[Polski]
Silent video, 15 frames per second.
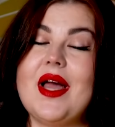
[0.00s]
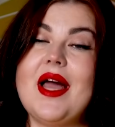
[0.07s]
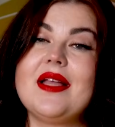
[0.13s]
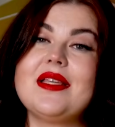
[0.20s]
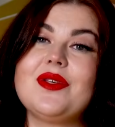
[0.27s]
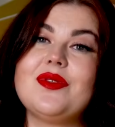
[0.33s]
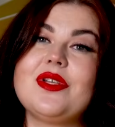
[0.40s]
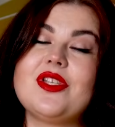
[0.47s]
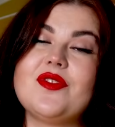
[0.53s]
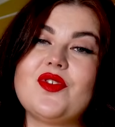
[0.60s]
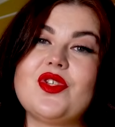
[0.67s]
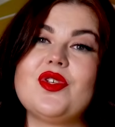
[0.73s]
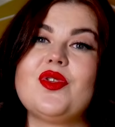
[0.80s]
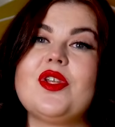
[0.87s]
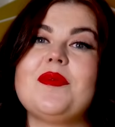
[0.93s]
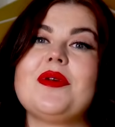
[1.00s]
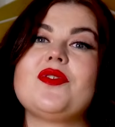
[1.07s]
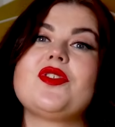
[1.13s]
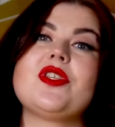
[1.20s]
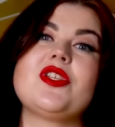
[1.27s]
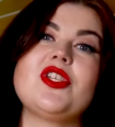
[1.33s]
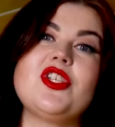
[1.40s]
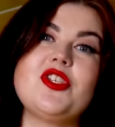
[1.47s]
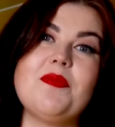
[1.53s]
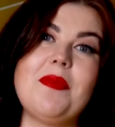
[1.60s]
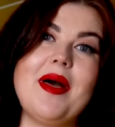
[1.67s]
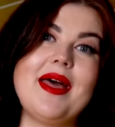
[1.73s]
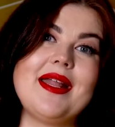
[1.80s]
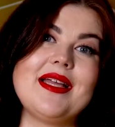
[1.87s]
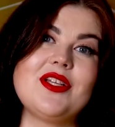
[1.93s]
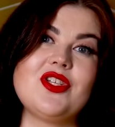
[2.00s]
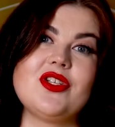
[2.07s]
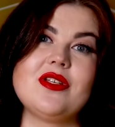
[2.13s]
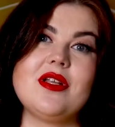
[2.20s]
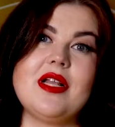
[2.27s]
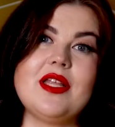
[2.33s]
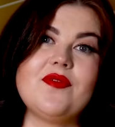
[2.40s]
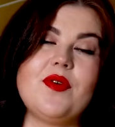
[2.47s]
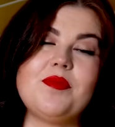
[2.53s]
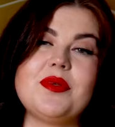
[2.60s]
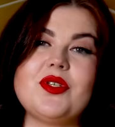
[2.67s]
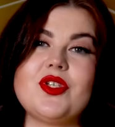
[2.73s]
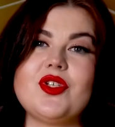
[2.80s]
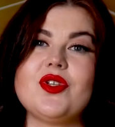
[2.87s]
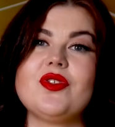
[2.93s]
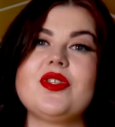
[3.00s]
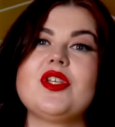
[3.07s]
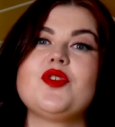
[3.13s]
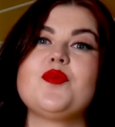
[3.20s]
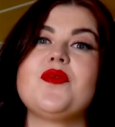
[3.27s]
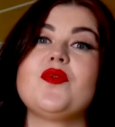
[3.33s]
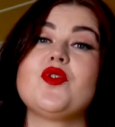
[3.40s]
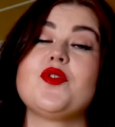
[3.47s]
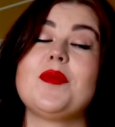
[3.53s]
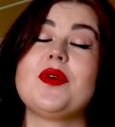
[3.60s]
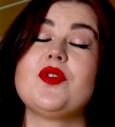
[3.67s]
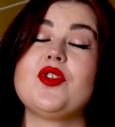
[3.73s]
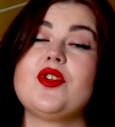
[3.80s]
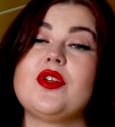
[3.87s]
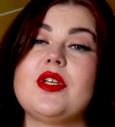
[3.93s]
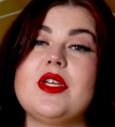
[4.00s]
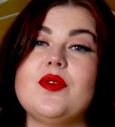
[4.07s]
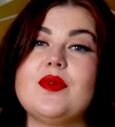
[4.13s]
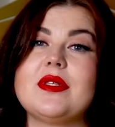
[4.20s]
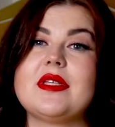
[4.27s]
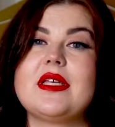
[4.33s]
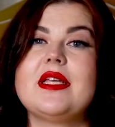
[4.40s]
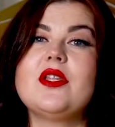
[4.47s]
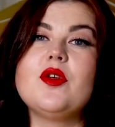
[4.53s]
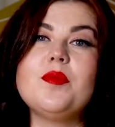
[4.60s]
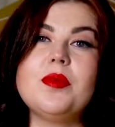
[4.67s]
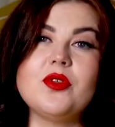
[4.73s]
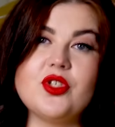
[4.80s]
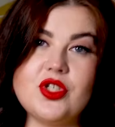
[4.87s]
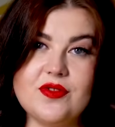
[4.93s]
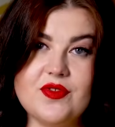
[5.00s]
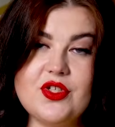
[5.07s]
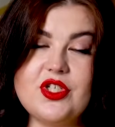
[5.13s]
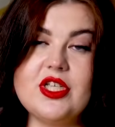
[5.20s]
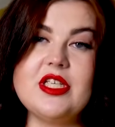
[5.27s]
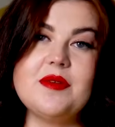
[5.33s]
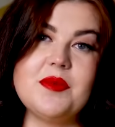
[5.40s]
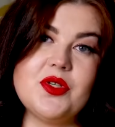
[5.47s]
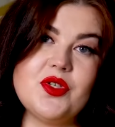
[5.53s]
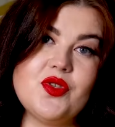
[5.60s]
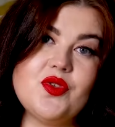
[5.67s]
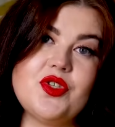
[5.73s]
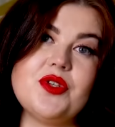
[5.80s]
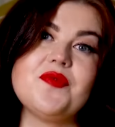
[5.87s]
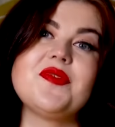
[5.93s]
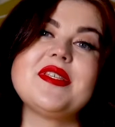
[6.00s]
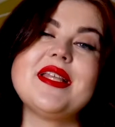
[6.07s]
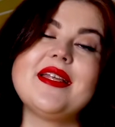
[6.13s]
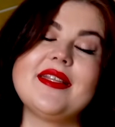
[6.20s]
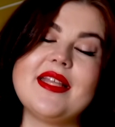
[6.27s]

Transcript: A niektóre dziewczyny, które mają 40 parę czy ledwo 50 też mówią, że mają szerokie łydki, no bo rzeczywiście nie mieszczą się w